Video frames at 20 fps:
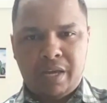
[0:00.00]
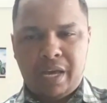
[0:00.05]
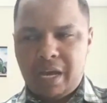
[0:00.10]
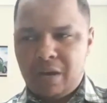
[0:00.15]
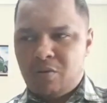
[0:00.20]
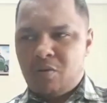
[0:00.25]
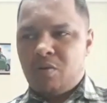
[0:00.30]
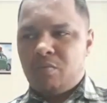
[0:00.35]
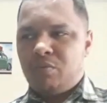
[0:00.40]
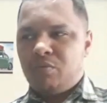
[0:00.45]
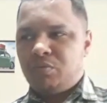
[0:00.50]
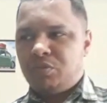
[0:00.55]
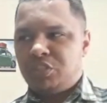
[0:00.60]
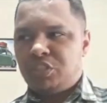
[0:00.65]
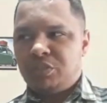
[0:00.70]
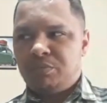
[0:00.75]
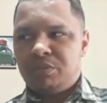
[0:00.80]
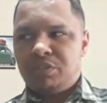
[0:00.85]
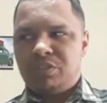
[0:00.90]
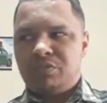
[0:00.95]
É como um
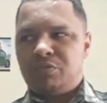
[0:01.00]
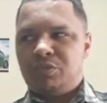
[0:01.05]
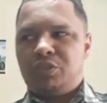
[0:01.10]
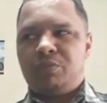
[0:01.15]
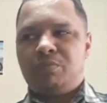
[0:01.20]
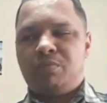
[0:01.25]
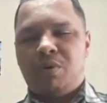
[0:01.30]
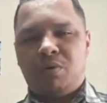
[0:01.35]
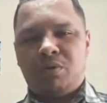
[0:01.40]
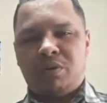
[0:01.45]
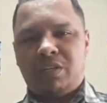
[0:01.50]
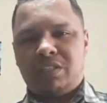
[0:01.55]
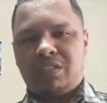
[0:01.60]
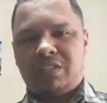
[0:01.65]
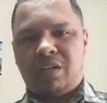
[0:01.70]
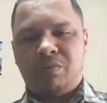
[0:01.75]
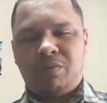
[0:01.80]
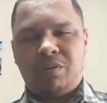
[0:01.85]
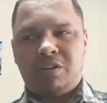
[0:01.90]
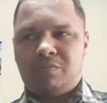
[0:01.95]
time de futebol que
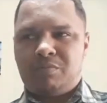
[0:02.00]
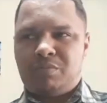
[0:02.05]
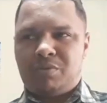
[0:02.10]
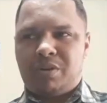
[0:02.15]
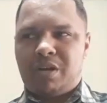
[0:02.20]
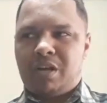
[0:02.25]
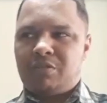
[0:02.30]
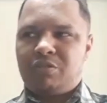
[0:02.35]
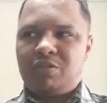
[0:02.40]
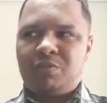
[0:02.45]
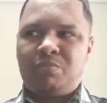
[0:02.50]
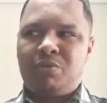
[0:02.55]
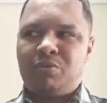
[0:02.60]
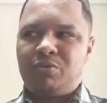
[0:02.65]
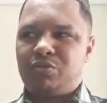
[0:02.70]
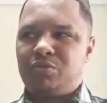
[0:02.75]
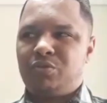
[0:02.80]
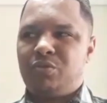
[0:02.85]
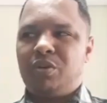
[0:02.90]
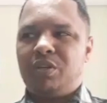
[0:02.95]
está no campeonato de
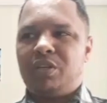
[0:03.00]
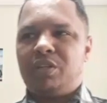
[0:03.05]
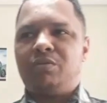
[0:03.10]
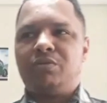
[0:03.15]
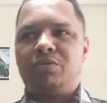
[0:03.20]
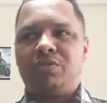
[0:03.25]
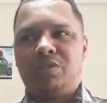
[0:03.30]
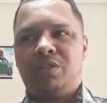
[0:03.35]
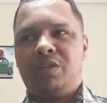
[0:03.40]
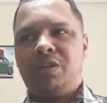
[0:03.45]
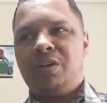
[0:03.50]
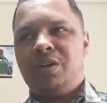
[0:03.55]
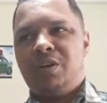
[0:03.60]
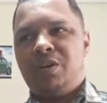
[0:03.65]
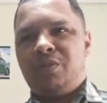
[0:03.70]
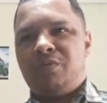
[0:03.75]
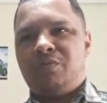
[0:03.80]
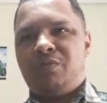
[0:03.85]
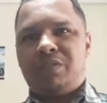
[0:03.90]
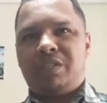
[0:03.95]
pontos corridos.
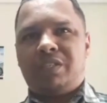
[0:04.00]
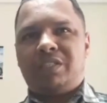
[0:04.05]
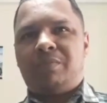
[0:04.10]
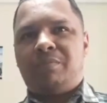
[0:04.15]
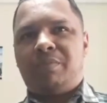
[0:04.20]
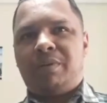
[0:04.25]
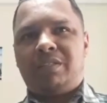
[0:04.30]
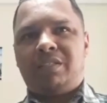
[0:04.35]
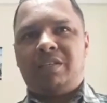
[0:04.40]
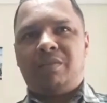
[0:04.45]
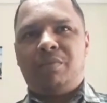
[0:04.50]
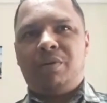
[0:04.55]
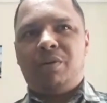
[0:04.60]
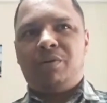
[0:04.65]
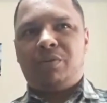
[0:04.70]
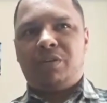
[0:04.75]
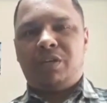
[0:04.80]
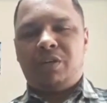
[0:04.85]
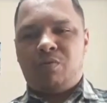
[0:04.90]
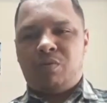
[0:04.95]
Você já
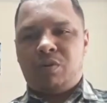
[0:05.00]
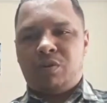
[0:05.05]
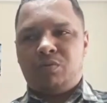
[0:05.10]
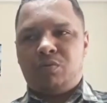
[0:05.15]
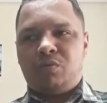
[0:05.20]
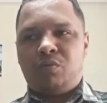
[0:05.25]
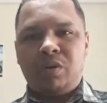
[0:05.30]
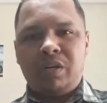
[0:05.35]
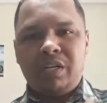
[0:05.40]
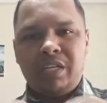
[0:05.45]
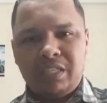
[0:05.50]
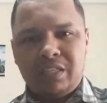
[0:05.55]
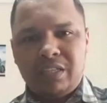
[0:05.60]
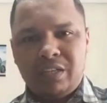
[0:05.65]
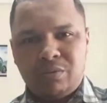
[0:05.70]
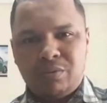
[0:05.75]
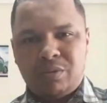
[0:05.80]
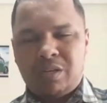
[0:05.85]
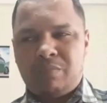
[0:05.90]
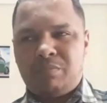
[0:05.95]
percebeu que quando o
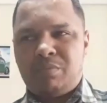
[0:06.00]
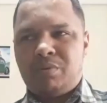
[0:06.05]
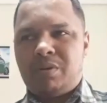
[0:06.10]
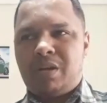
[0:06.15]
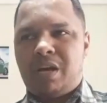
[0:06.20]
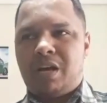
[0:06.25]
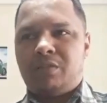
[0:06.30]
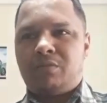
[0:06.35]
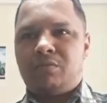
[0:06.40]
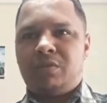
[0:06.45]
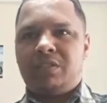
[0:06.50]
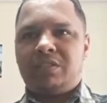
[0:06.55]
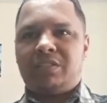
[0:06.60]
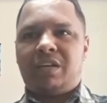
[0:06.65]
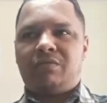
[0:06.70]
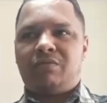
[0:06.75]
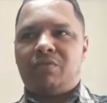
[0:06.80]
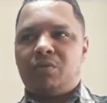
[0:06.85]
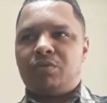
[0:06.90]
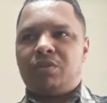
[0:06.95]
líder do campeonato
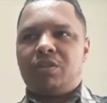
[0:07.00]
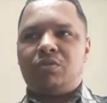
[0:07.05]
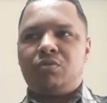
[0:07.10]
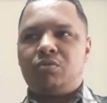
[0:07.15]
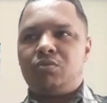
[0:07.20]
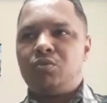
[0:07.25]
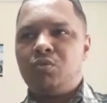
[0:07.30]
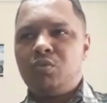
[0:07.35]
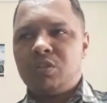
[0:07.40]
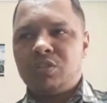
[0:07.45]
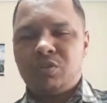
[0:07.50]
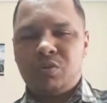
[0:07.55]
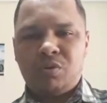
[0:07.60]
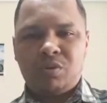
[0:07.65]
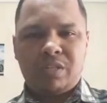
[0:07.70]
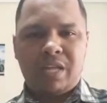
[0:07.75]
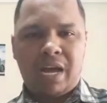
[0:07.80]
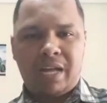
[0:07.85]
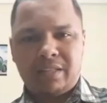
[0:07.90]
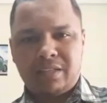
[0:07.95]
está faltando duas
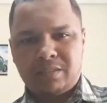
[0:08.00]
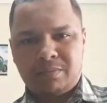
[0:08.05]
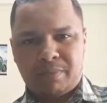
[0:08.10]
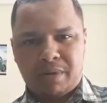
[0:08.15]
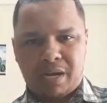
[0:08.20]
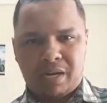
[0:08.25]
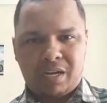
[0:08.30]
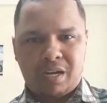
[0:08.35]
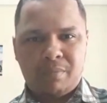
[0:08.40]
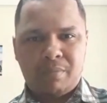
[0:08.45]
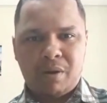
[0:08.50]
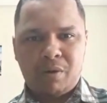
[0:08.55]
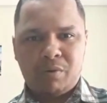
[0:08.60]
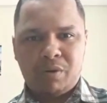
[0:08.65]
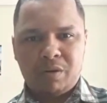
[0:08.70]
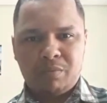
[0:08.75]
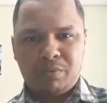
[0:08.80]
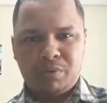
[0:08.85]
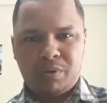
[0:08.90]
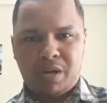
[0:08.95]
rodadas para acabar
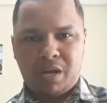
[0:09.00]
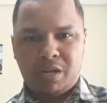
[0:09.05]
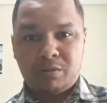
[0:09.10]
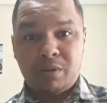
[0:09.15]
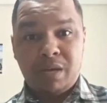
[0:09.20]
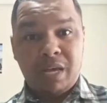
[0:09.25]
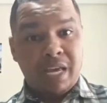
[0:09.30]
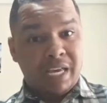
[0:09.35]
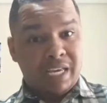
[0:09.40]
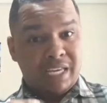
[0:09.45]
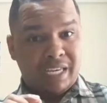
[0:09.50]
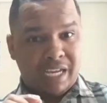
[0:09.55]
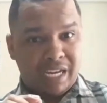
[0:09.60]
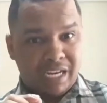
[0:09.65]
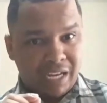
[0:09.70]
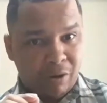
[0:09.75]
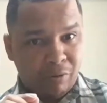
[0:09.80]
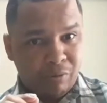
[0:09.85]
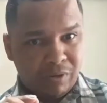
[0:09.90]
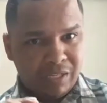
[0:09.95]
o campeonato e
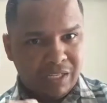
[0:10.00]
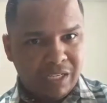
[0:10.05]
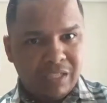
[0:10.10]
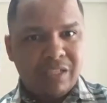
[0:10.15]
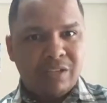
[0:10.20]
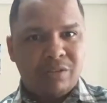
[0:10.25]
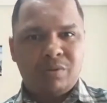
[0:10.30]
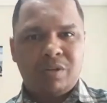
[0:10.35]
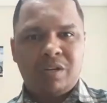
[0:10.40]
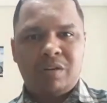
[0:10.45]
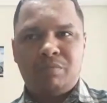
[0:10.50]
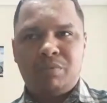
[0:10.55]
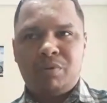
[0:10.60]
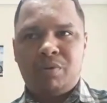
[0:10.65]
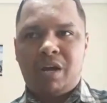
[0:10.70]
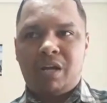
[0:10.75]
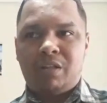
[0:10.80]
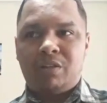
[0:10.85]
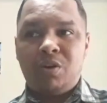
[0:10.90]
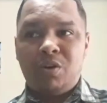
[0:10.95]
ele é o líder do
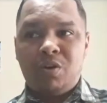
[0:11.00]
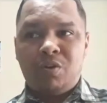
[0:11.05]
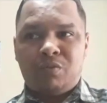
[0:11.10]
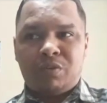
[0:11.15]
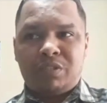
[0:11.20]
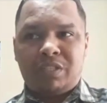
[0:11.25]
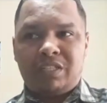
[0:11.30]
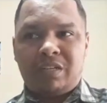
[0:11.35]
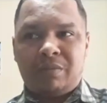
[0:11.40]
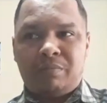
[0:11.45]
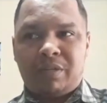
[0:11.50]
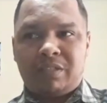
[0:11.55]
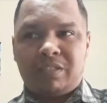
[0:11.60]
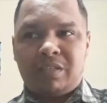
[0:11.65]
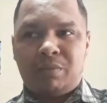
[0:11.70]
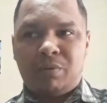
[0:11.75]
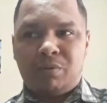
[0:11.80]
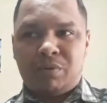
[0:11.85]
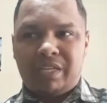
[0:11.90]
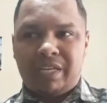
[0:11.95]
campeonato, você já
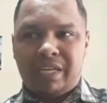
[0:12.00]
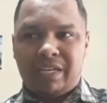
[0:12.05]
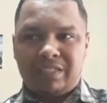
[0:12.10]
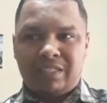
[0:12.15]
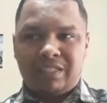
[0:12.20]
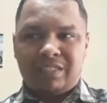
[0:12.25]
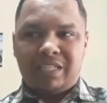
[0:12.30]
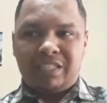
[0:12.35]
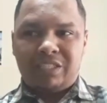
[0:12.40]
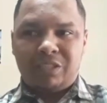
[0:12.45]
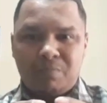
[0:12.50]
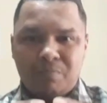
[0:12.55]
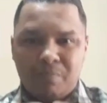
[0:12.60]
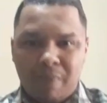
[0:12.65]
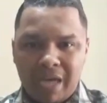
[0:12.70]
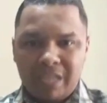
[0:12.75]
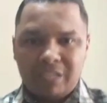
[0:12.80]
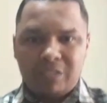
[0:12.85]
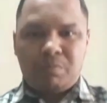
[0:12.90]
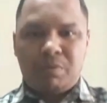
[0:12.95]
percebeu que ele se sente
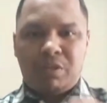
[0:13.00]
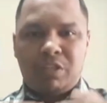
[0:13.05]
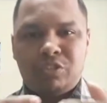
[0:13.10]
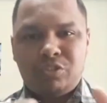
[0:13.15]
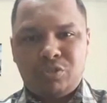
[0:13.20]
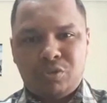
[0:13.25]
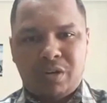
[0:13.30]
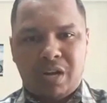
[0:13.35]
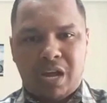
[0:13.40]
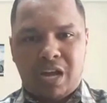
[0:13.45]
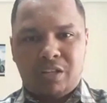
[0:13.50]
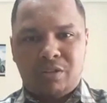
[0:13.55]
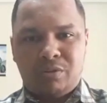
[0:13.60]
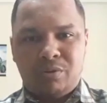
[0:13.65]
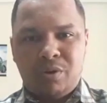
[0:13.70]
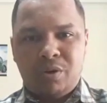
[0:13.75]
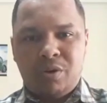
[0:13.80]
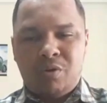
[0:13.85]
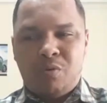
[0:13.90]
mais pressionado